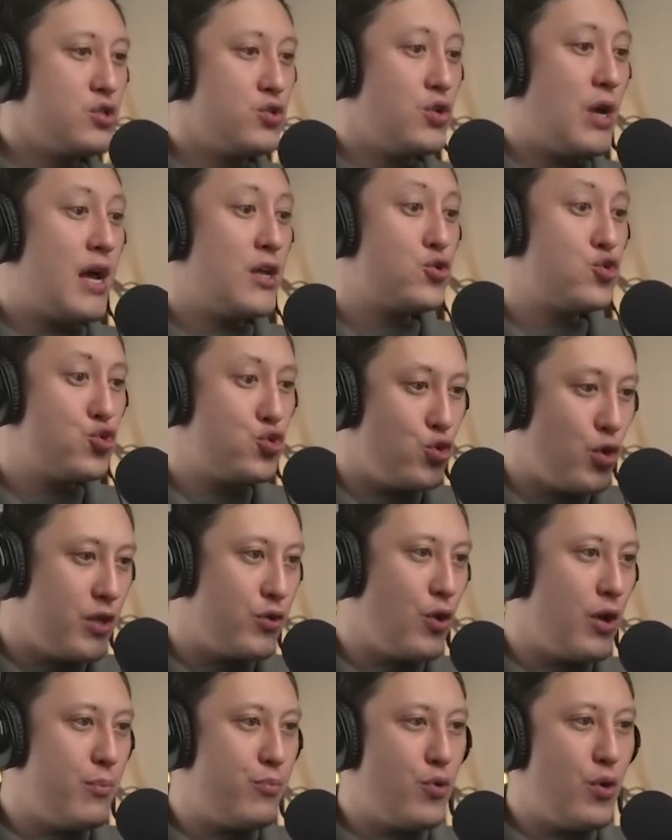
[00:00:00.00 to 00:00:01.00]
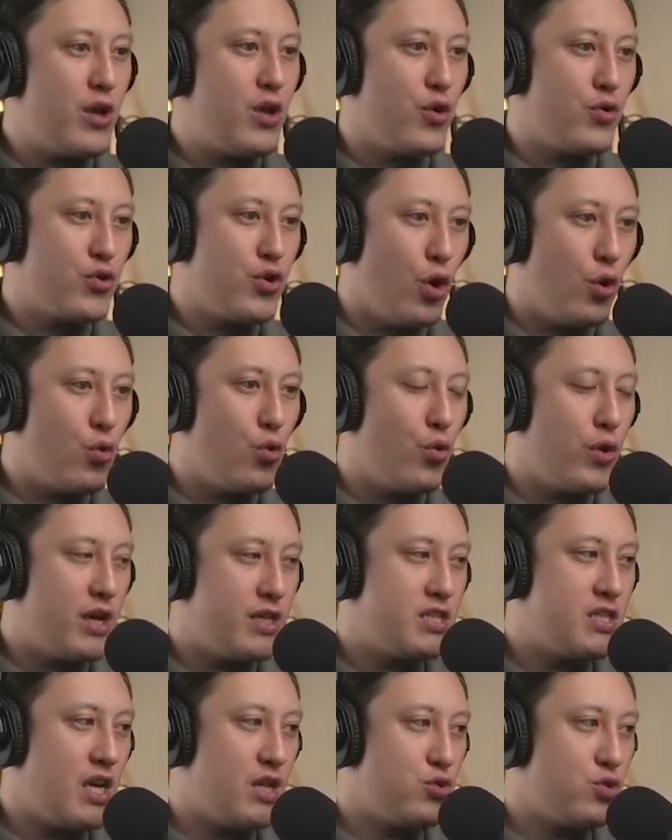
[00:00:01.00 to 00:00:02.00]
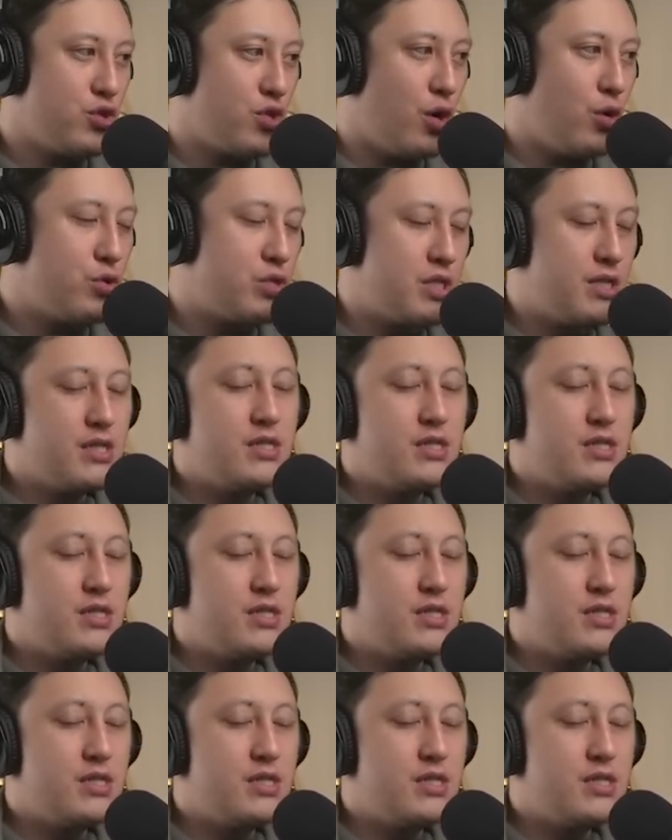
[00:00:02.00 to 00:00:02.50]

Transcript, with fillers: 就是他绝对不会用用户的钱去投资。